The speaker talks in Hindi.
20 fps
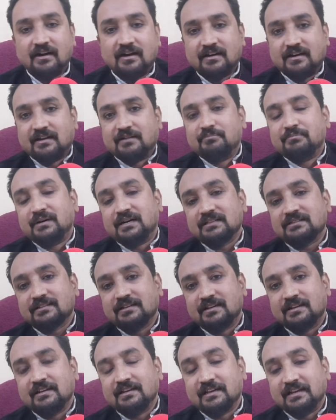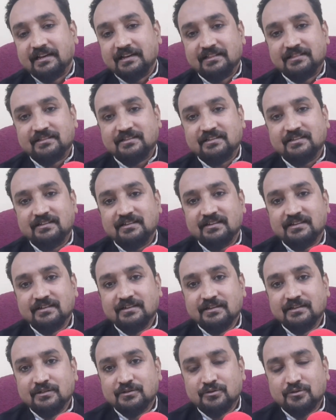अगर हम बात करें हेल्थ की
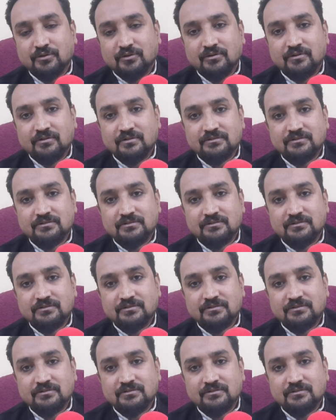तो